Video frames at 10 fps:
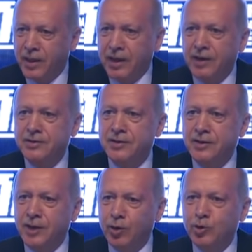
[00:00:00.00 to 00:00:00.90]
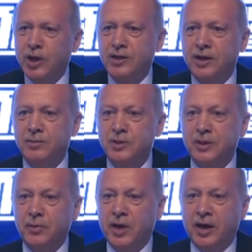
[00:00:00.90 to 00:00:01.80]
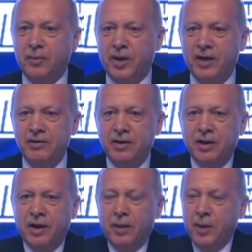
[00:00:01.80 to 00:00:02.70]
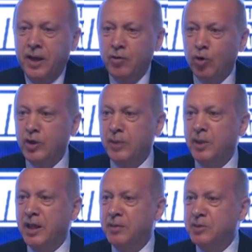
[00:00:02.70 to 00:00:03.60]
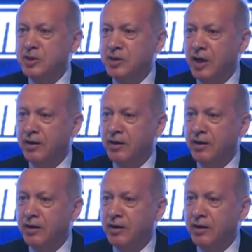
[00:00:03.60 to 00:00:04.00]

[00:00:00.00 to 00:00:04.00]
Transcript: gerektiğinde uçaklarımızla beraber hemen o gemilerimizin